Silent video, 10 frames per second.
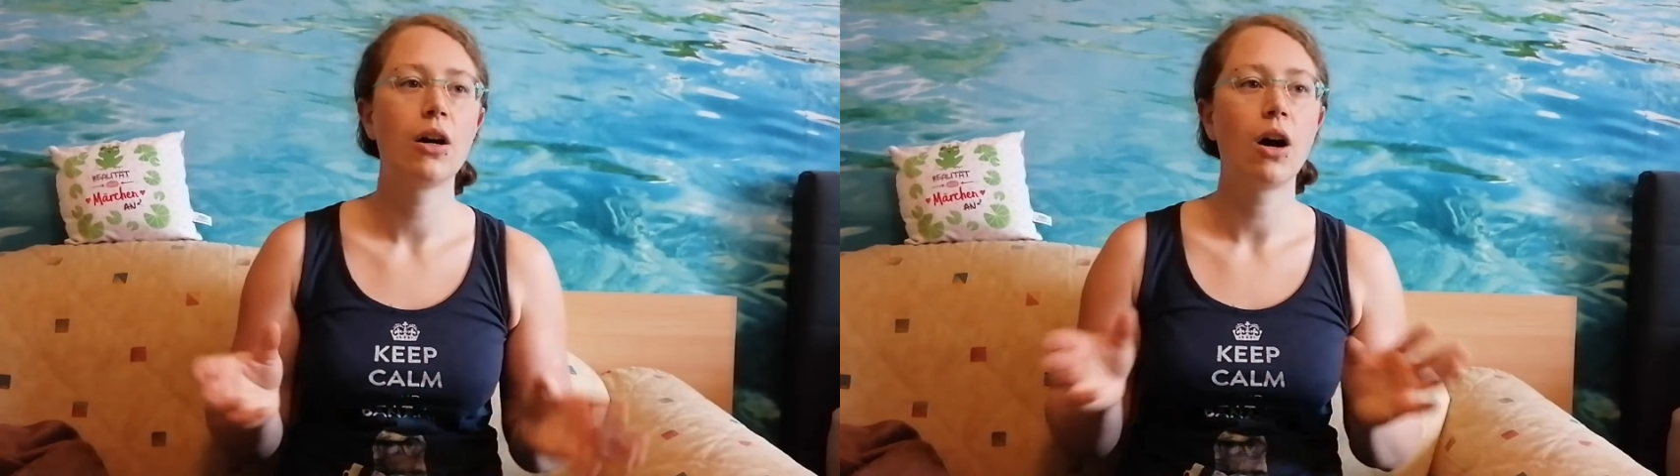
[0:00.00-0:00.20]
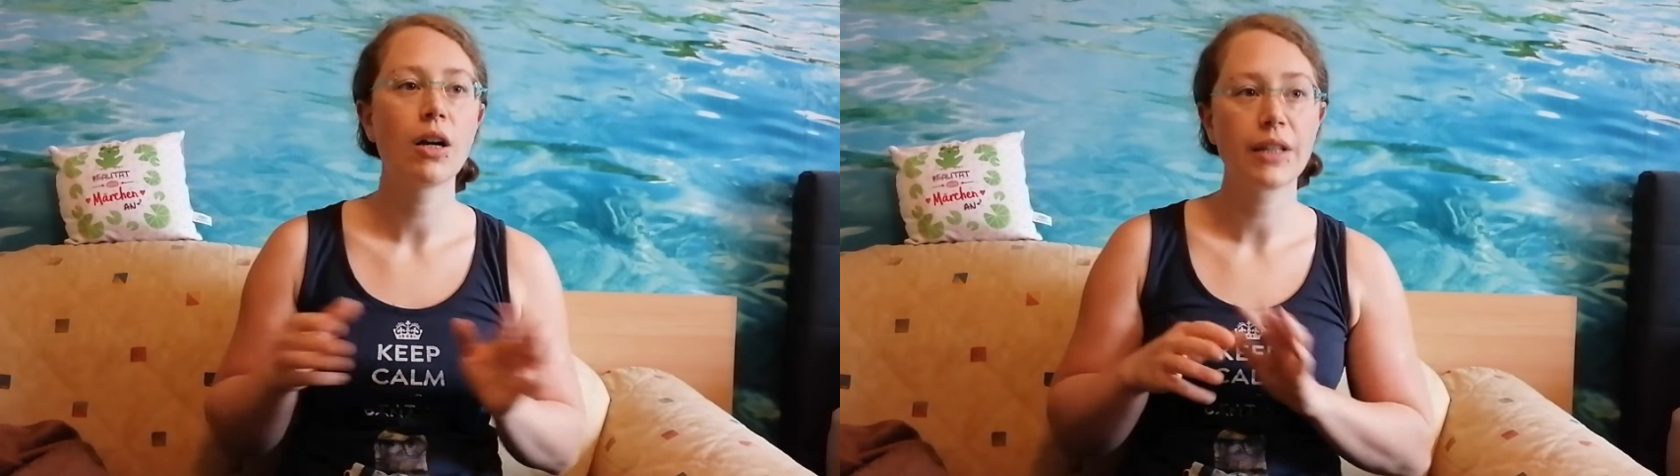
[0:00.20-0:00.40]

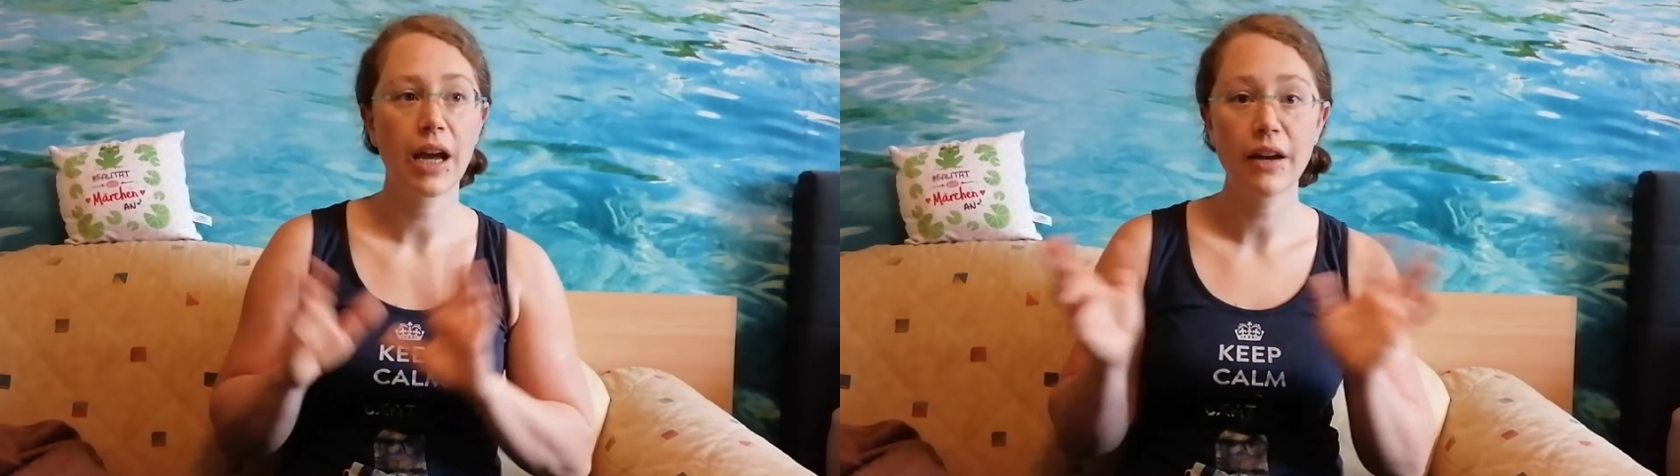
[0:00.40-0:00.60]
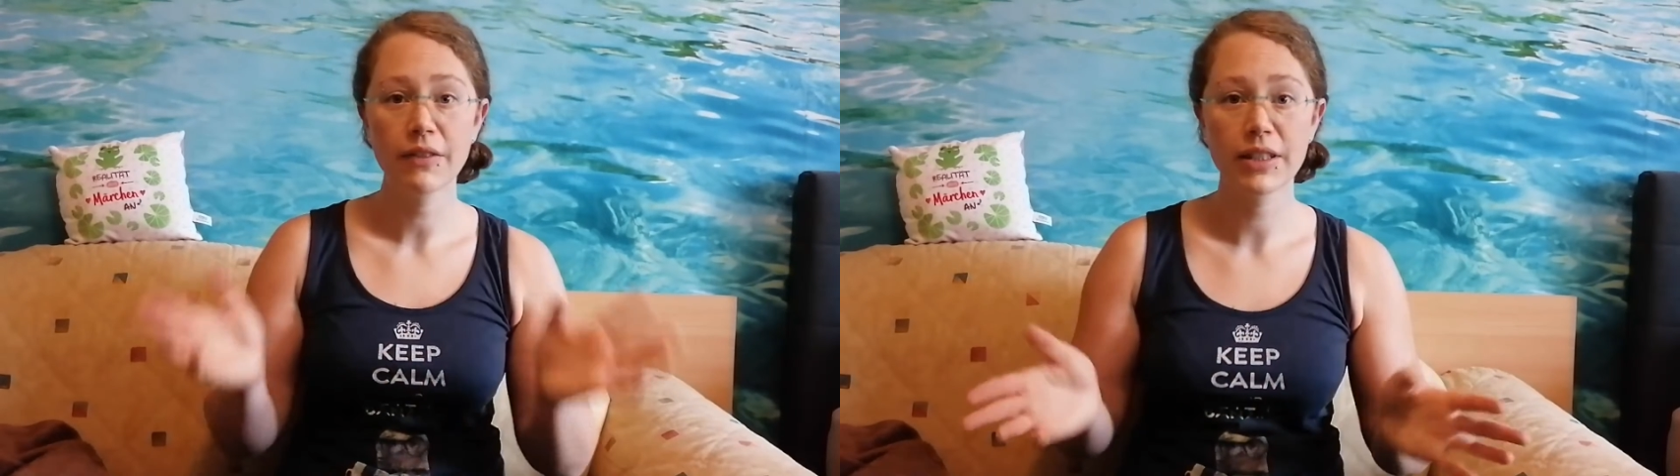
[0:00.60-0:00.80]
Auch
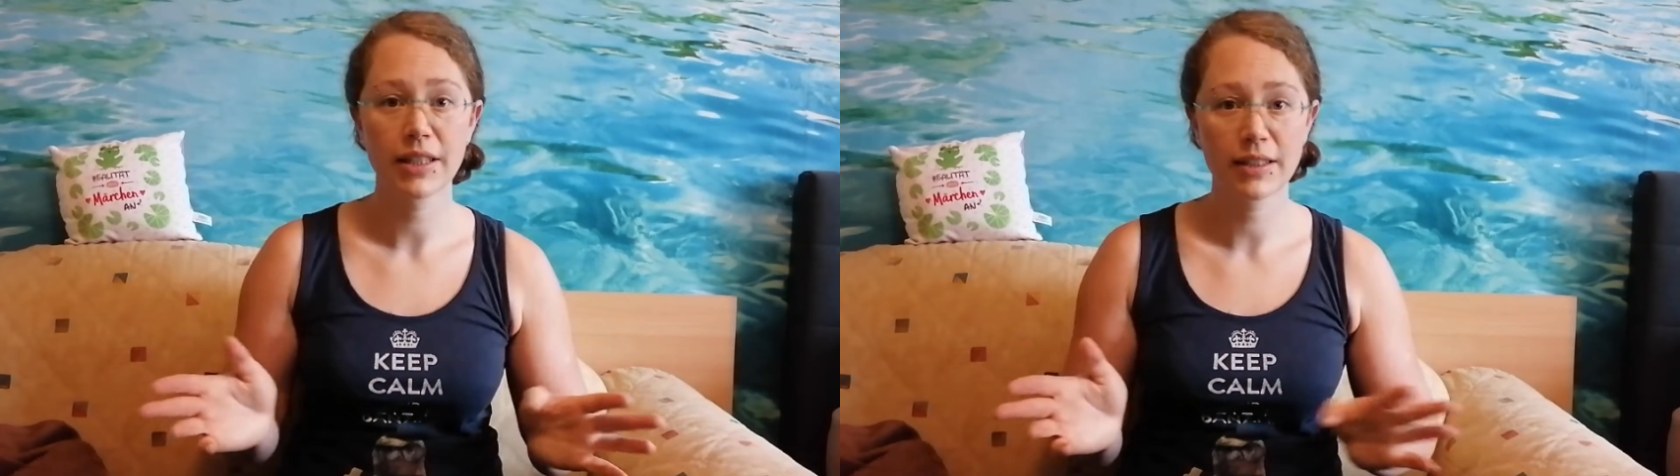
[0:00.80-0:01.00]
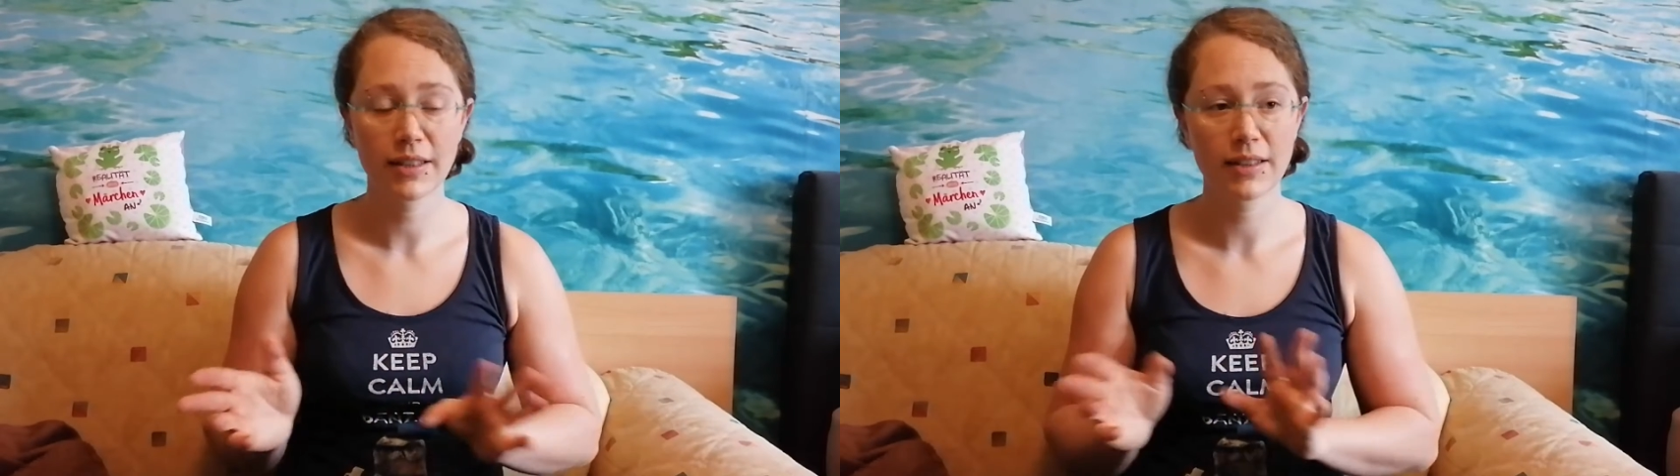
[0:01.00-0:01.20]
da, wie
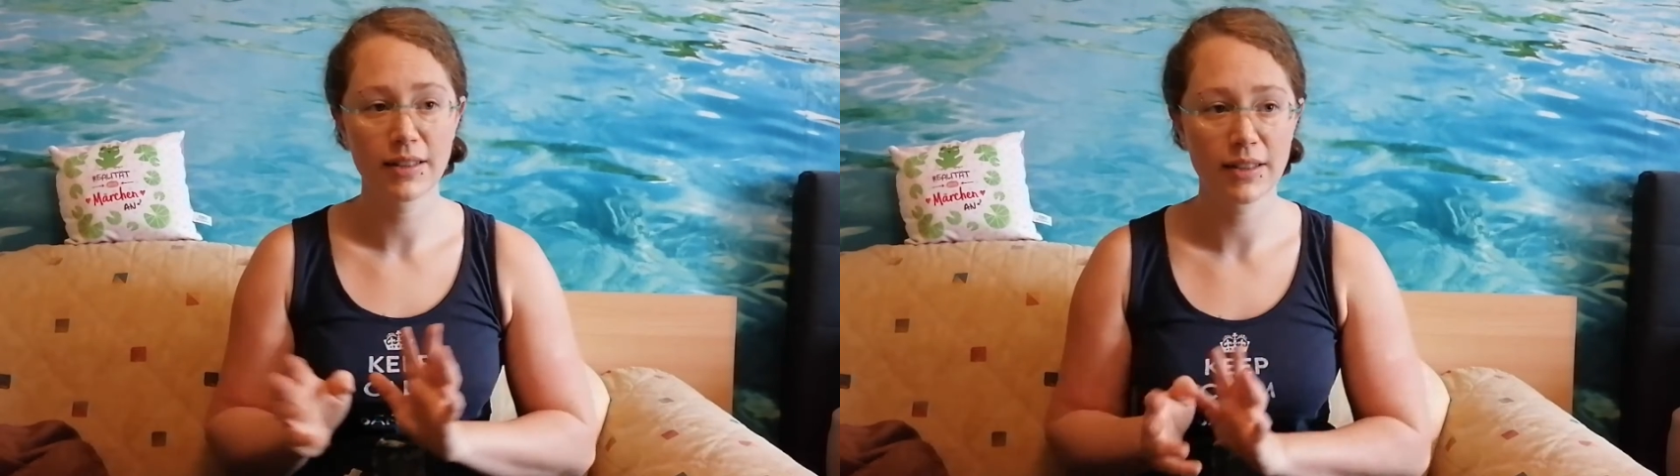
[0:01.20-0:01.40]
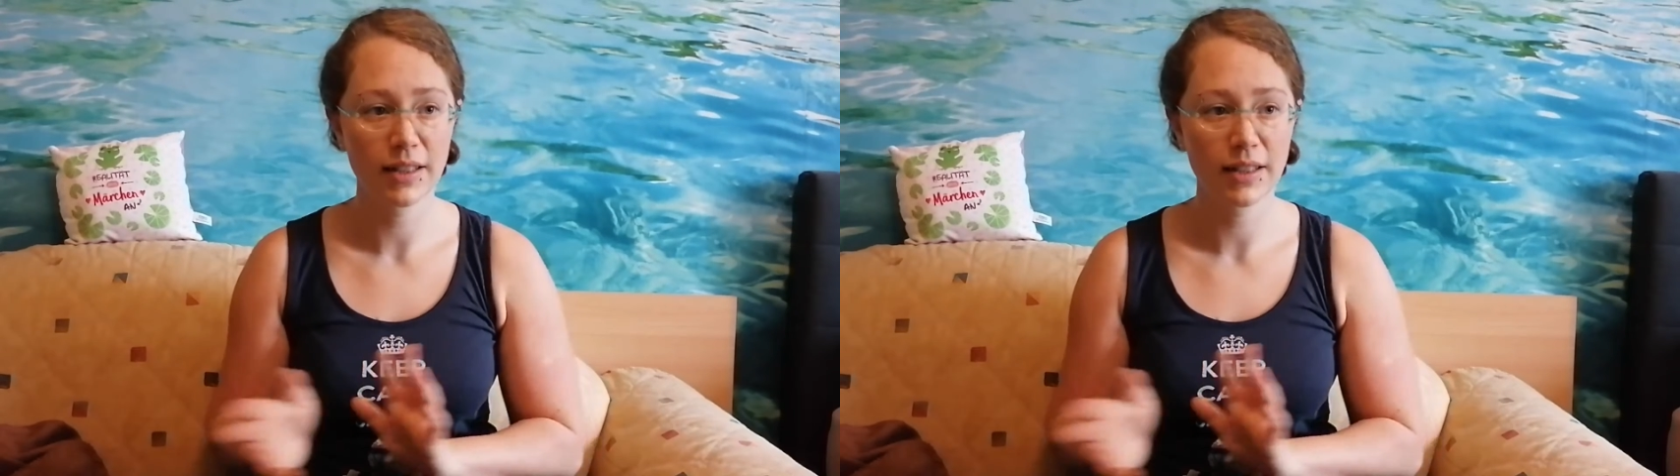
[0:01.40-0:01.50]
gesagt, das ist